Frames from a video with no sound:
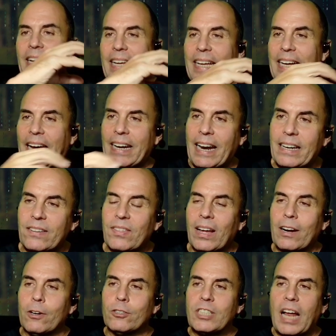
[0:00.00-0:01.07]
y
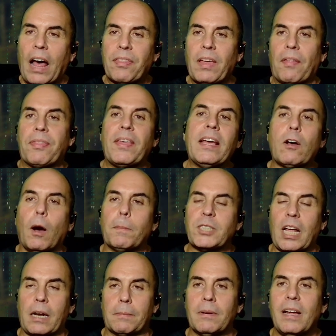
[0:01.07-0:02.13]
canalizarlos hacia Think
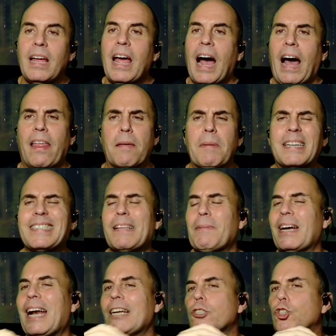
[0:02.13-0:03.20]
Observe. Además, de
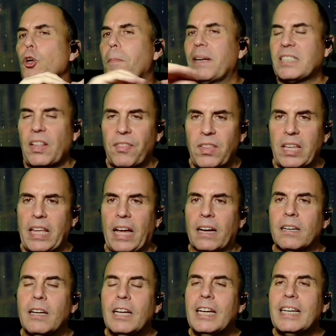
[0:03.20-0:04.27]
manera súper
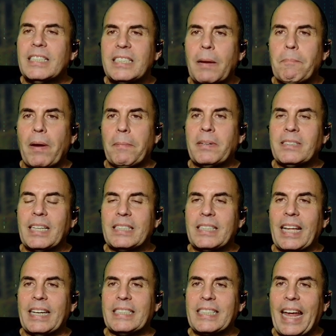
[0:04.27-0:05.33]
sencilla. Simplemente
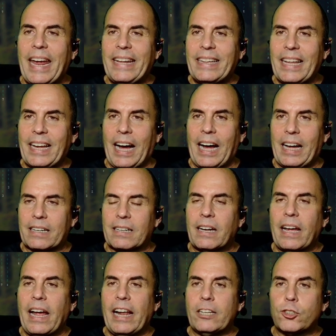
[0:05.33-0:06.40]
tienes que indicar
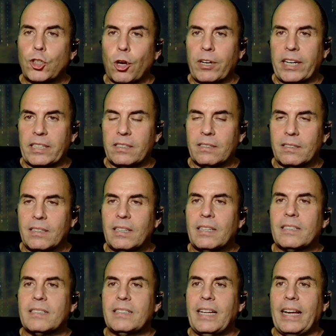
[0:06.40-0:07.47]
el socket
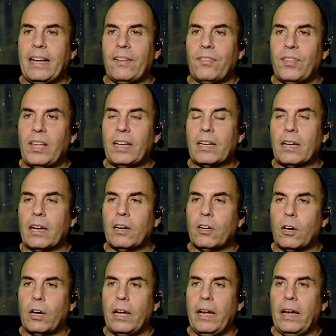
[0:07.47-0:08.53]
de Think
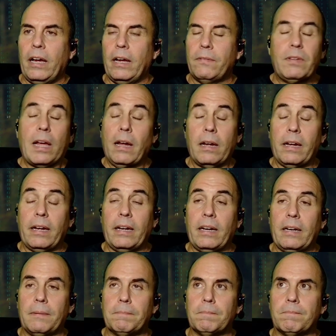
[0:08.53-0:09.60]
eh,
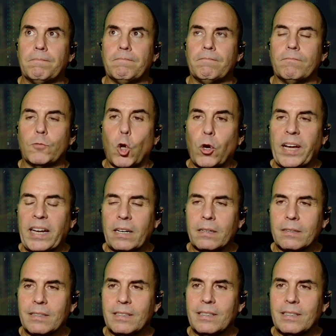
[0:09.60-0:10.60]
de em, Docker